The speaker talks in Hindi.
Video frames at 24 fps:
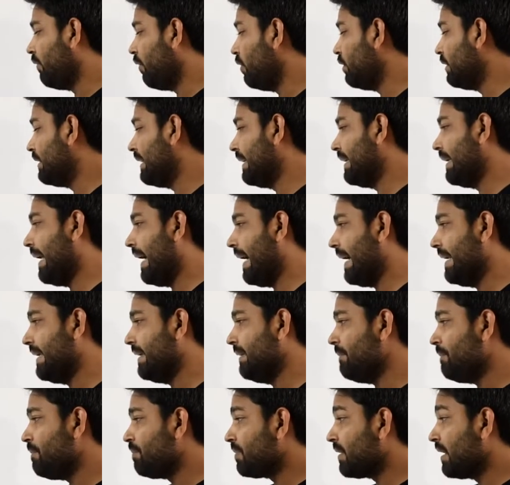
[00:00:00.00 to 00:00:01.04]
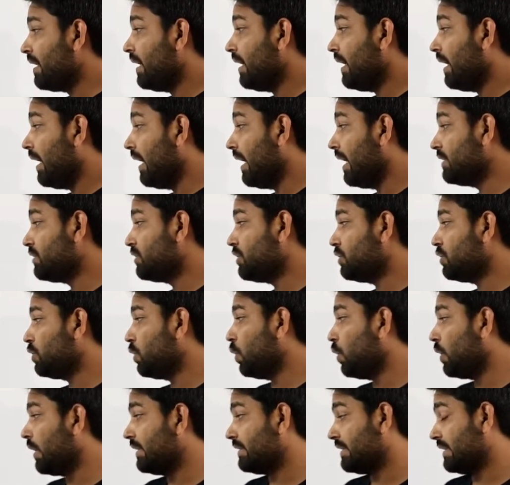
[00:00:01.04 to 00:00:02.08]
वोल्ट लाइन हैज
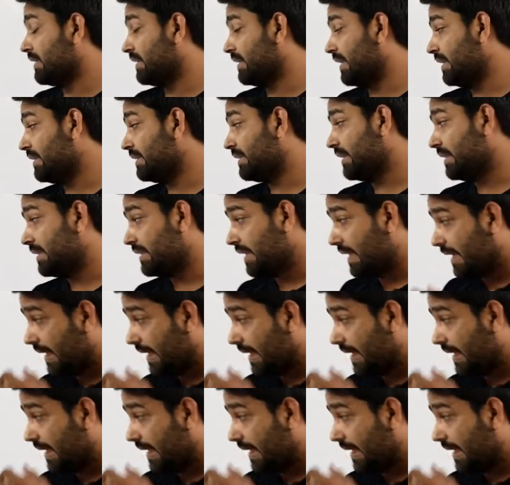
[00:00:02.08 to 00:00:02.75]
टू रेजिस्टेंसेस